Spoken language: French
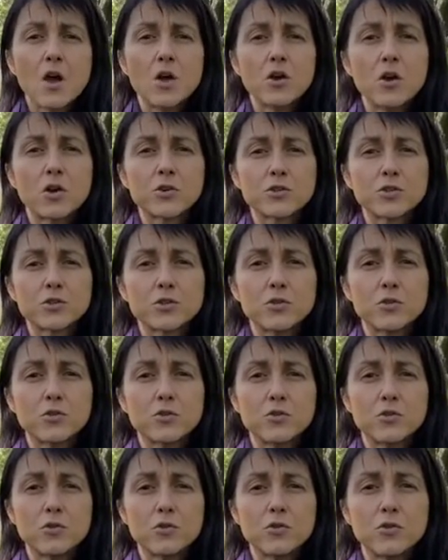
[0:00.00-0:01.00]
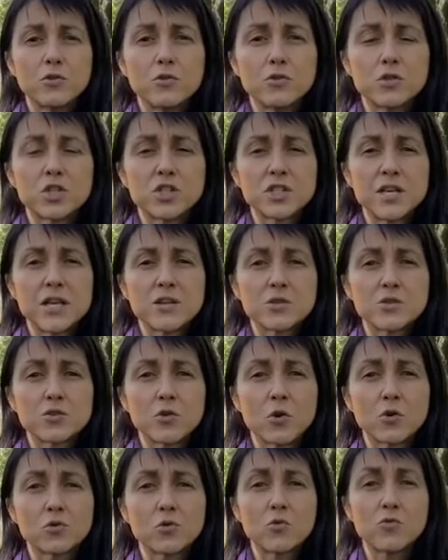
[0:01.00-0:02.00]
Lorsque le chien se
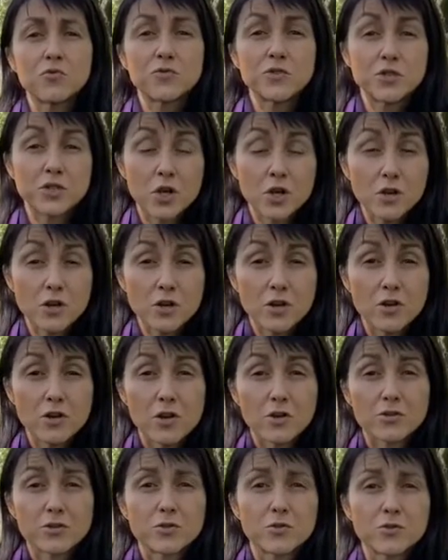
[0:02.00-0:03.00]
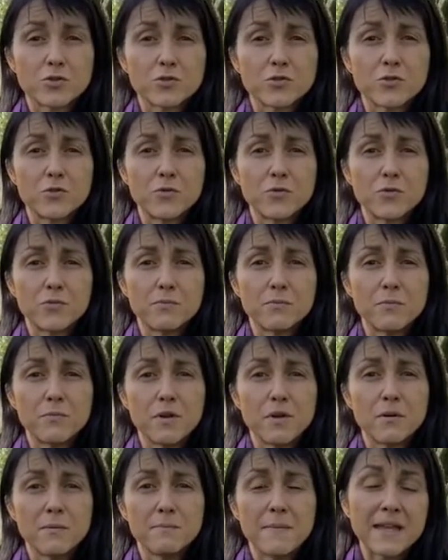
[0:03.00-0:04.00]
retrouve seul, lorsque son
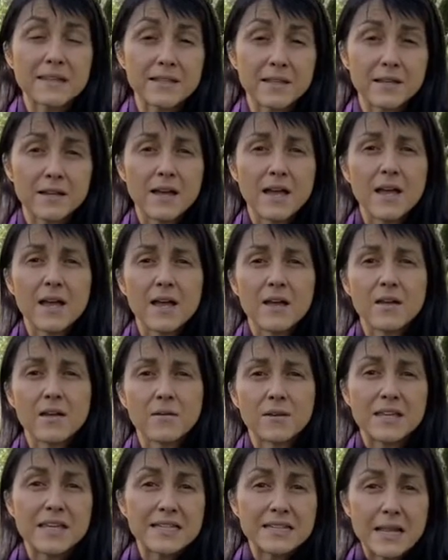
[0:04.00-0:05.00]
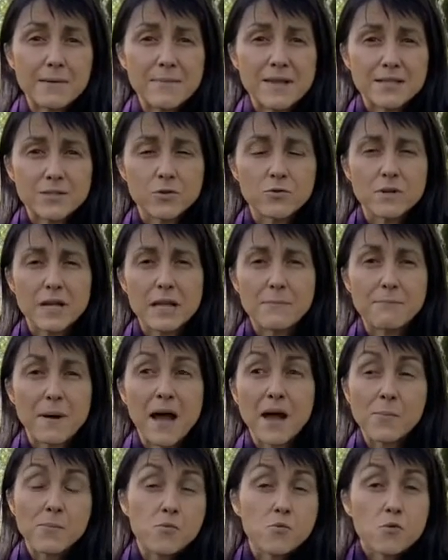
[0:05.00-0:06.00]
euh, maître quitte la maison et
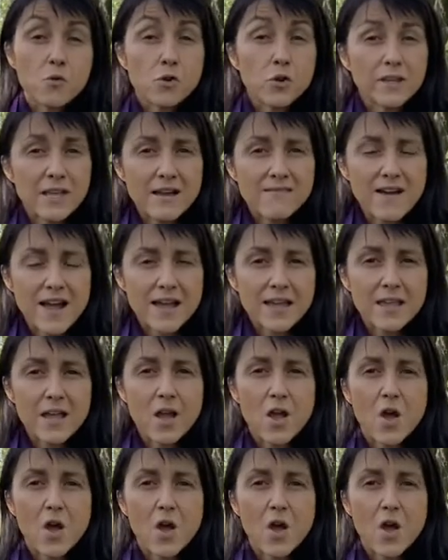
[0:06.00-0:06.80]
part pour le travail.